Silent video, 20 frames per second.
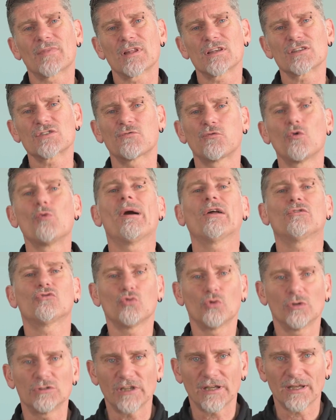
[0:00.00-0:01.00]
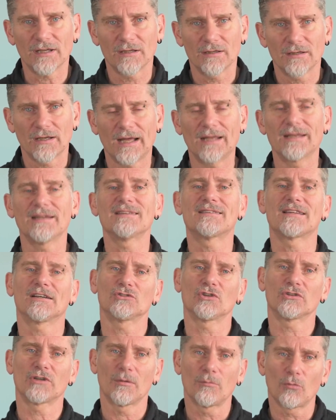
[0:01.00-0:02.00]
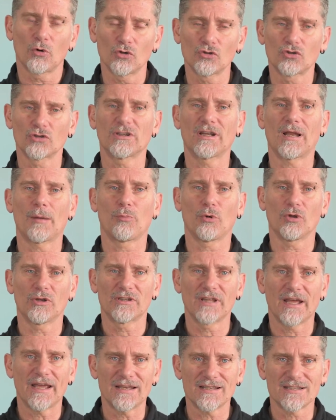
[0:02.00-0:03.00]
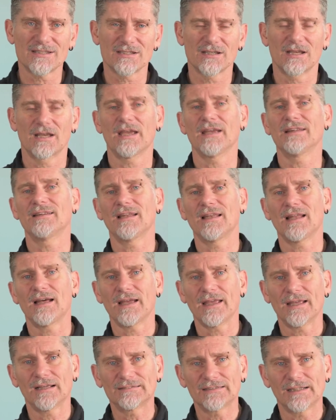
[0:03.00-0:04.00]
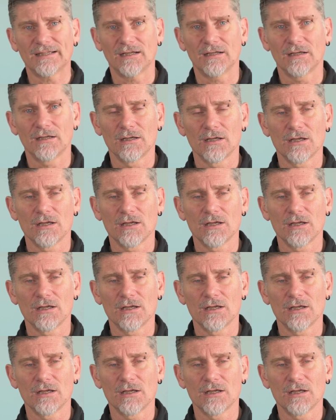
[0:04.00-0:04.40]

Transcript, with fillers: sfumature all'interno del mondo della pole dance e dell'aerea.